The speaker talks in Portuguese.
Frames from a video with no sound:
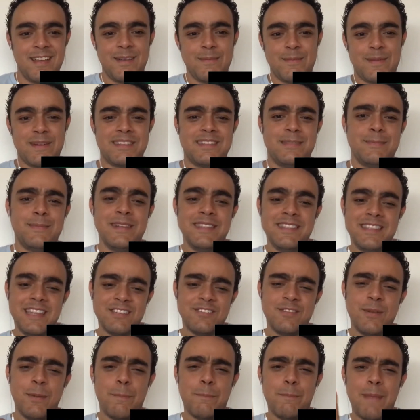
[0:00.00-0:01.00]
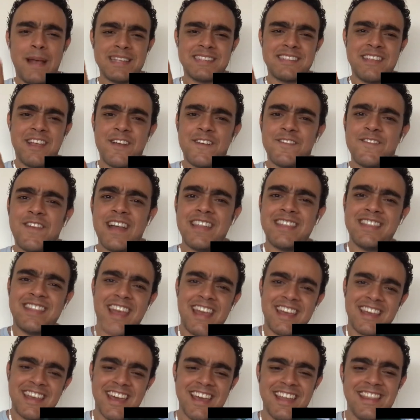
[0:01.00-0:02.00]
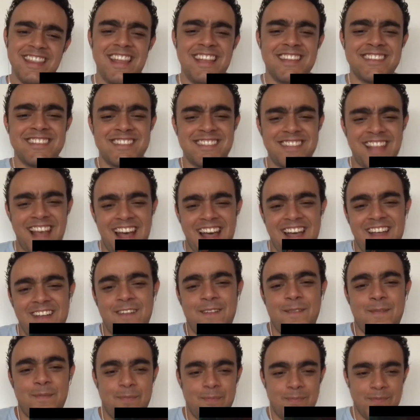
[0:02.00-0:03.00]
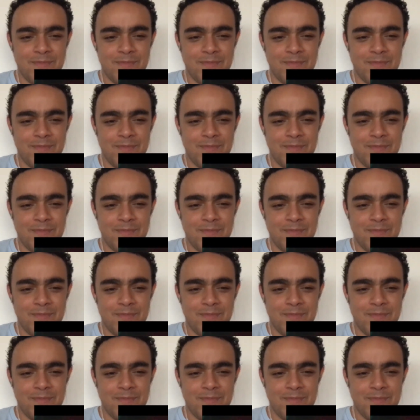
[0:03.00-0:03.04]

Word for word: Pra se manter de pé, você vai ter que dançar.